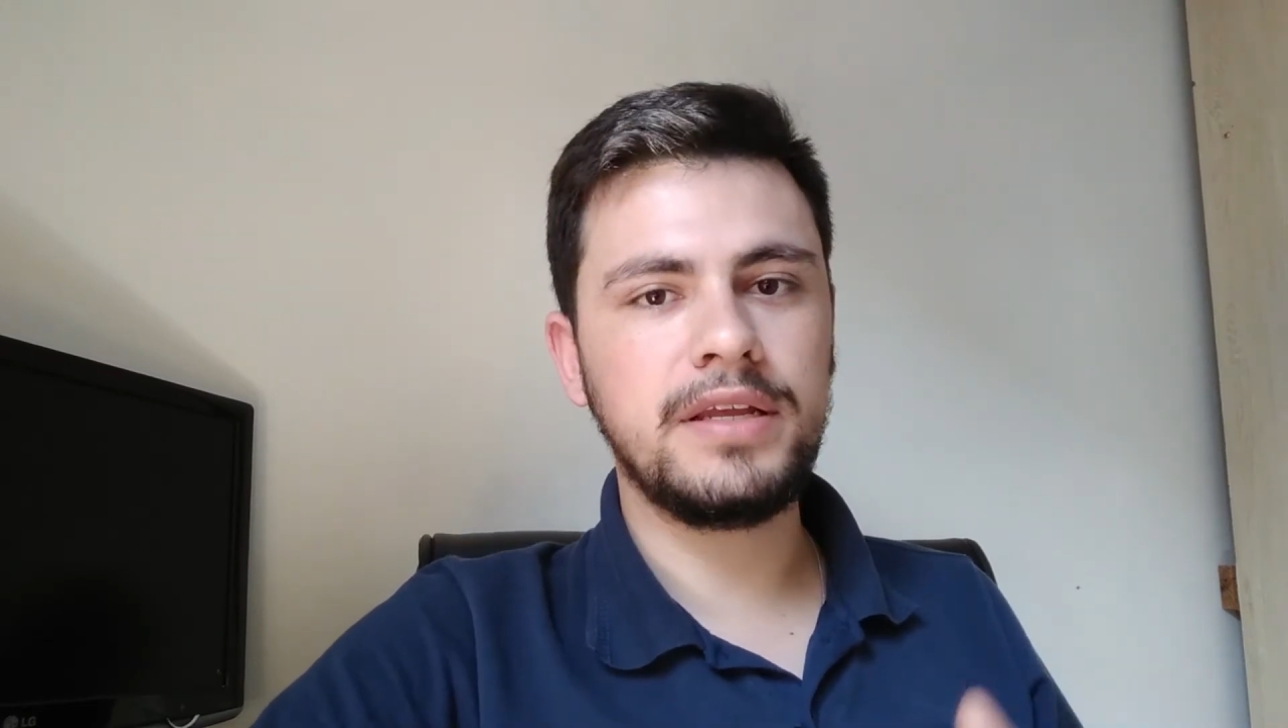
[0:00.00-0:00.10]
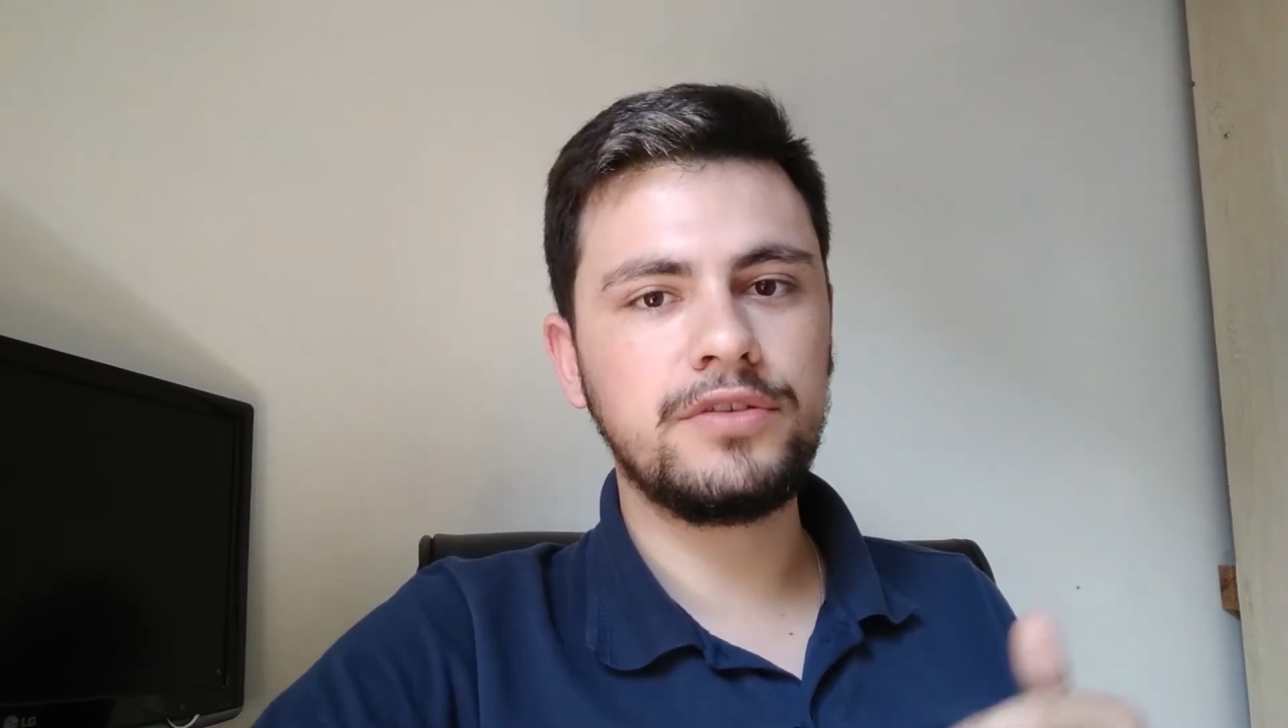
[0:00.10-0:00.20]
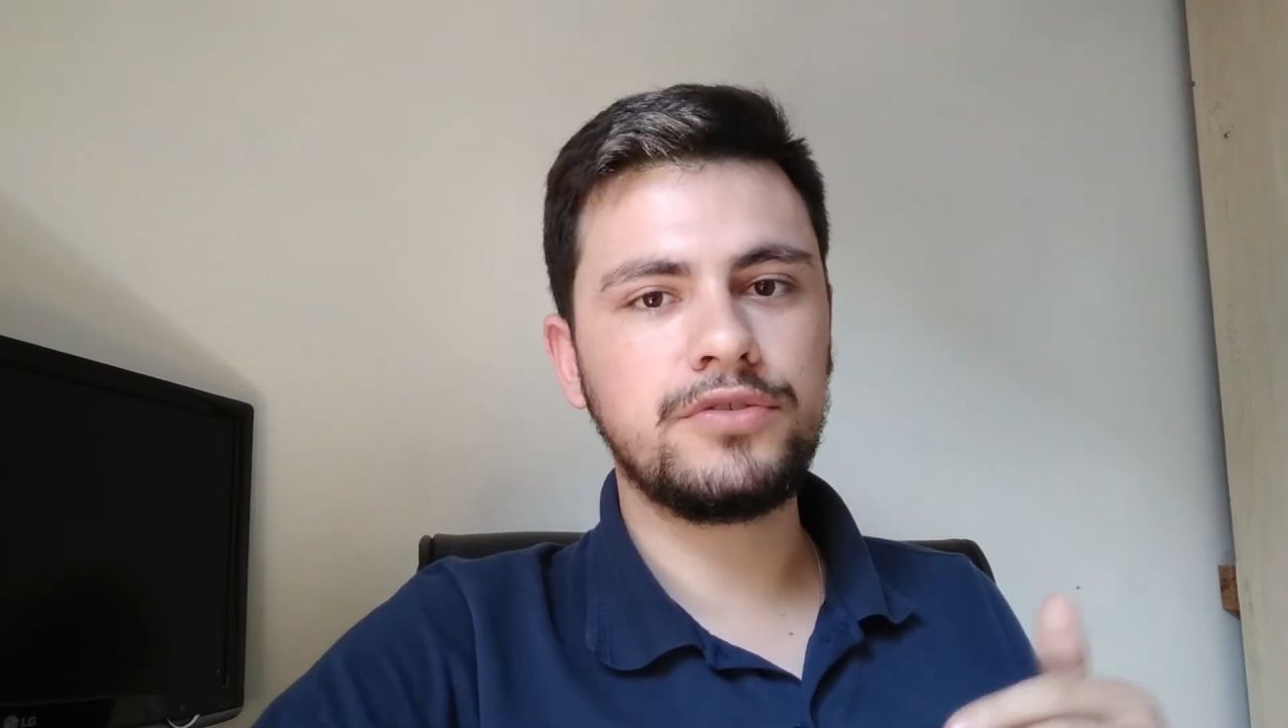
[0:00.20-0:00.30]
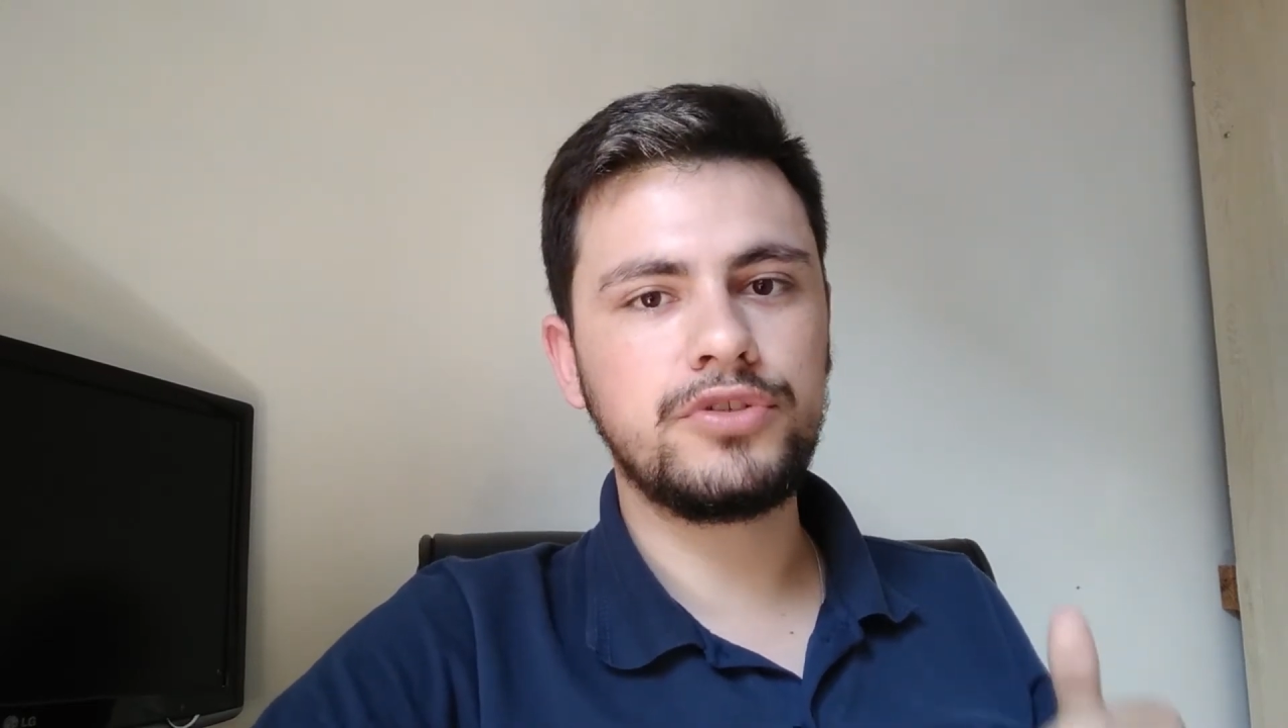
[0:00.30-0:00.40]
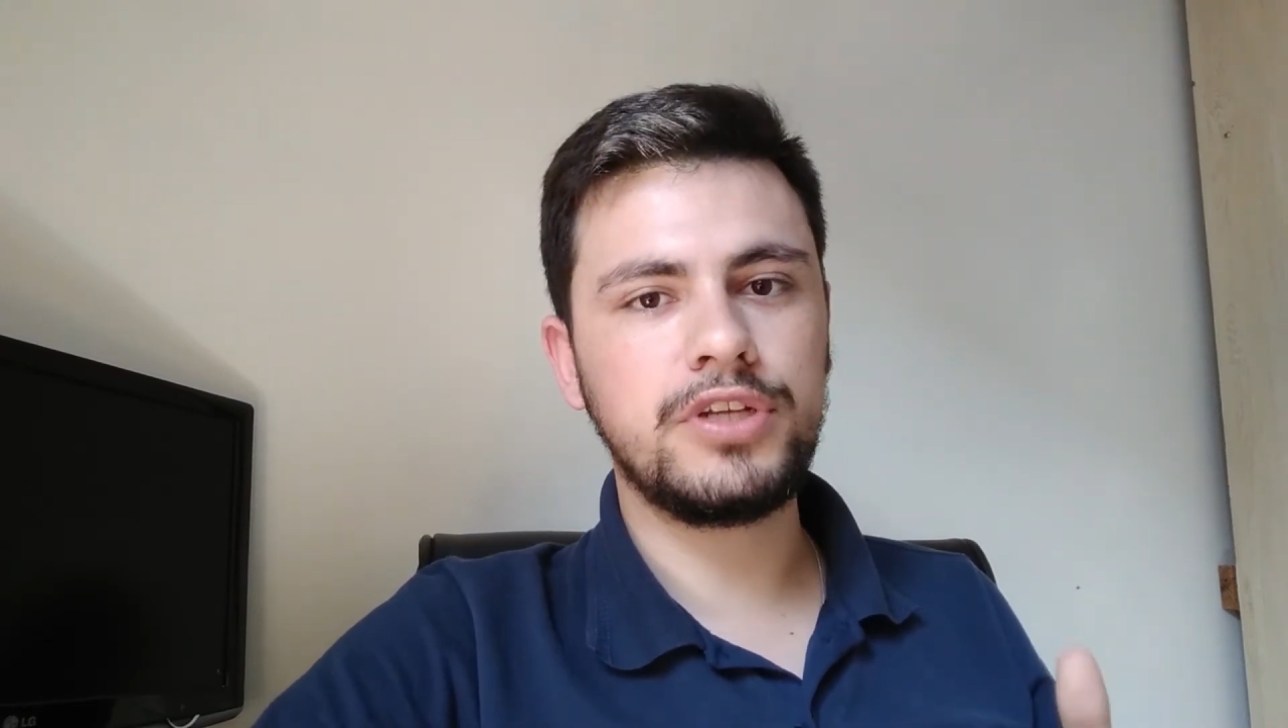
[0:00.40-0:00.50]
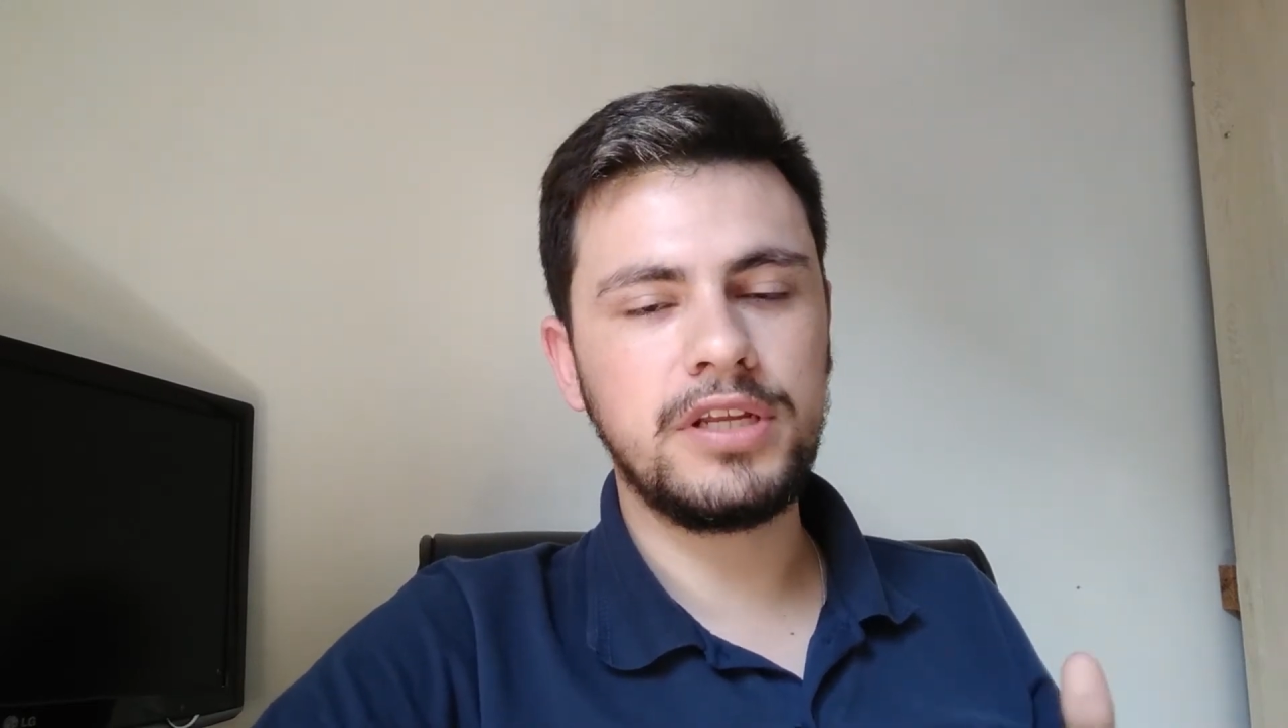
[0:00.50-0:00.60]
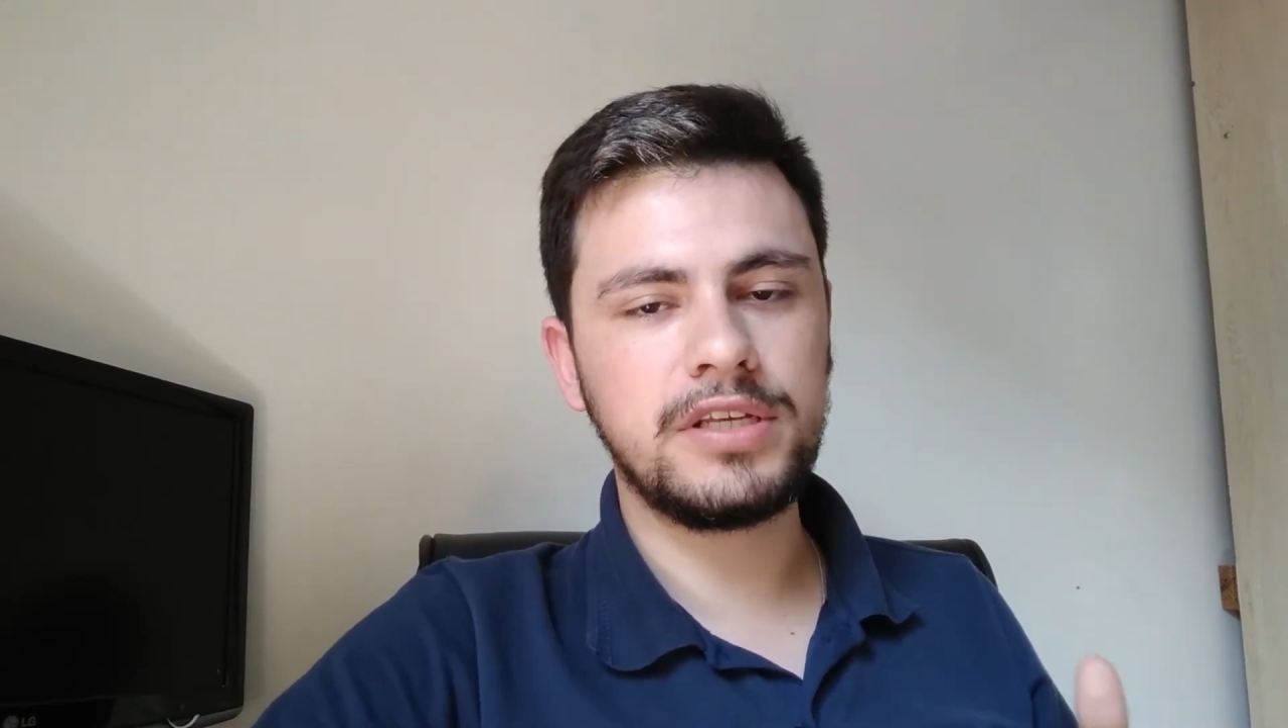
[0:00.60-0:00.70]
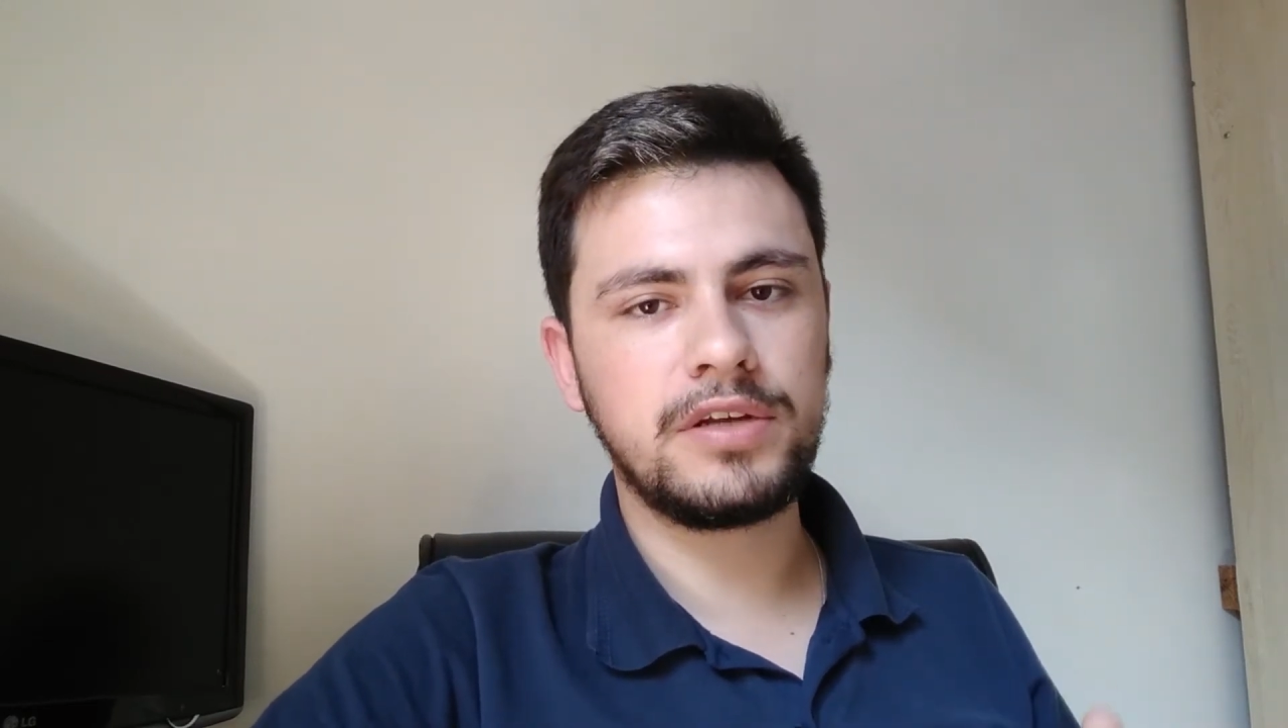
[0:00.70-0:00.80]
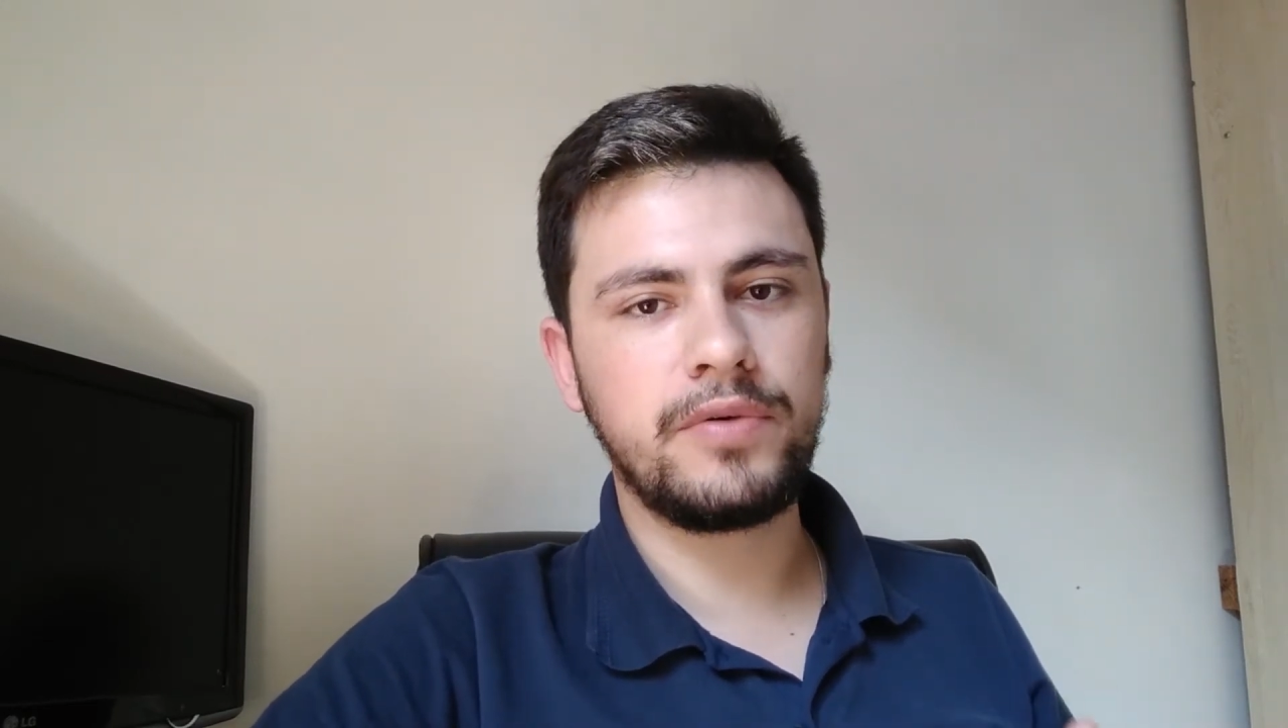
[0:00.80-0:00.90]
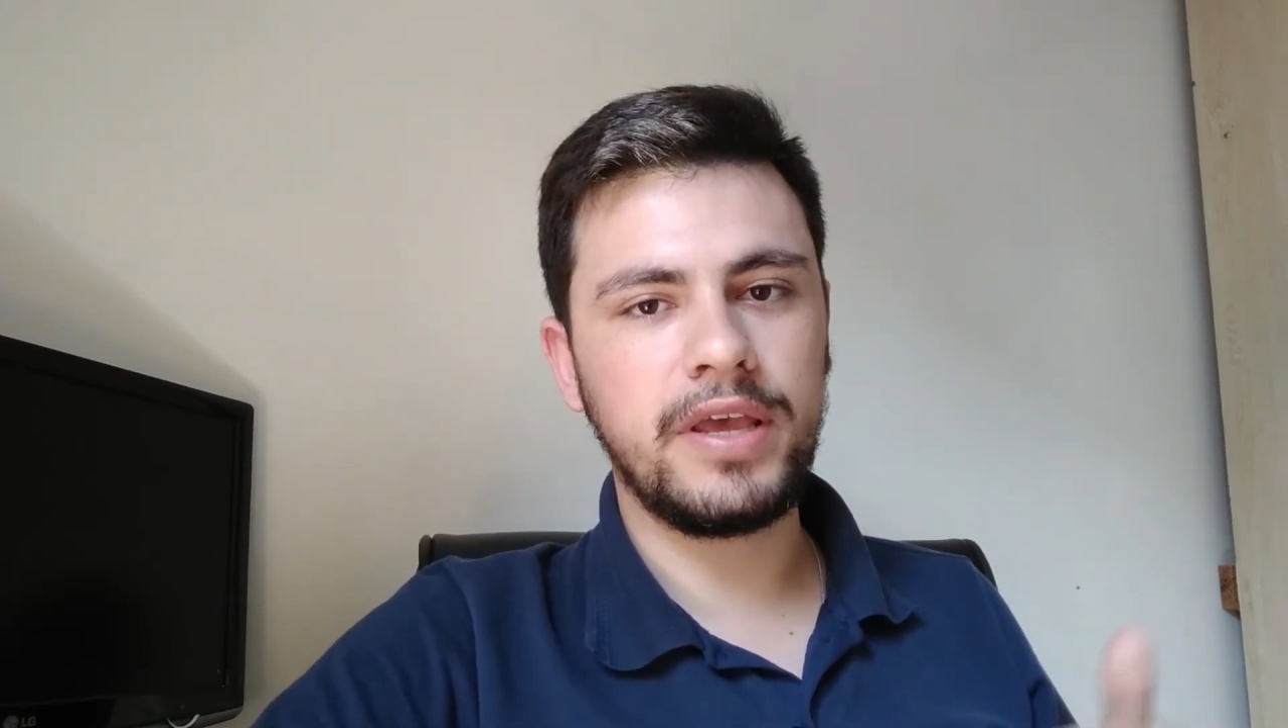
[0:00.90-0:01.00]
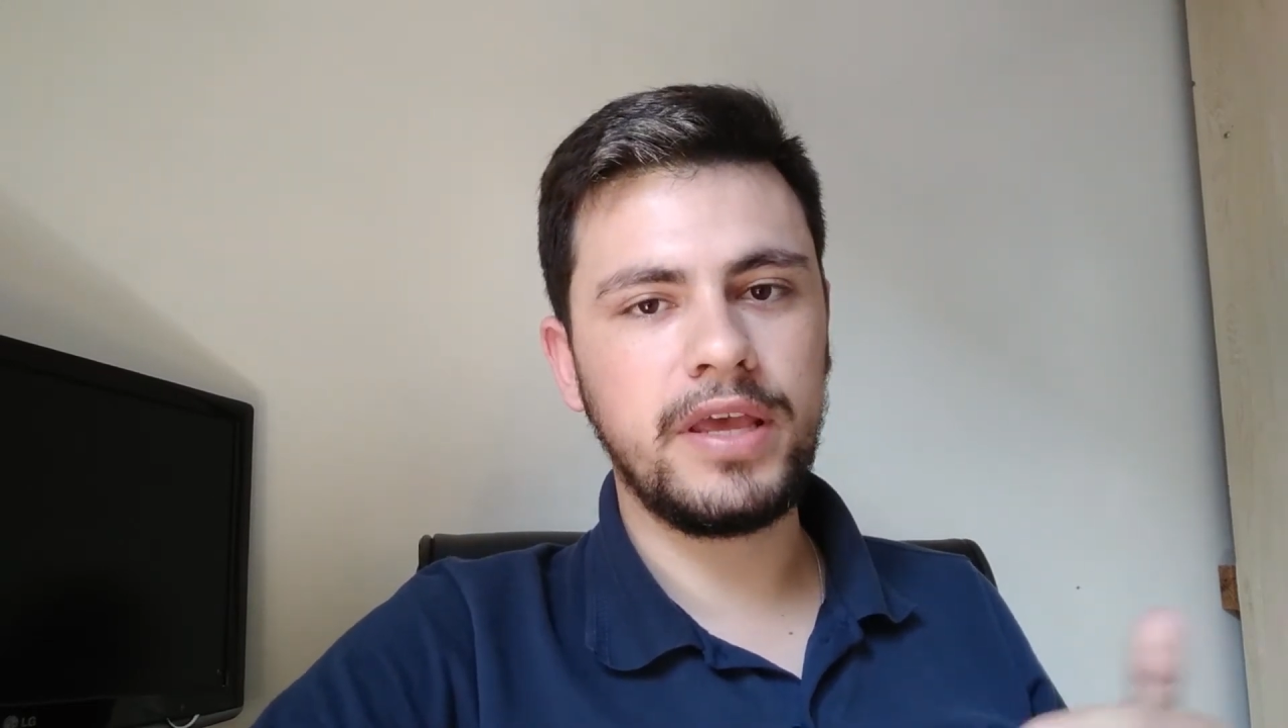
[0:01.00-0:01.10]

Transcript: eles utilizam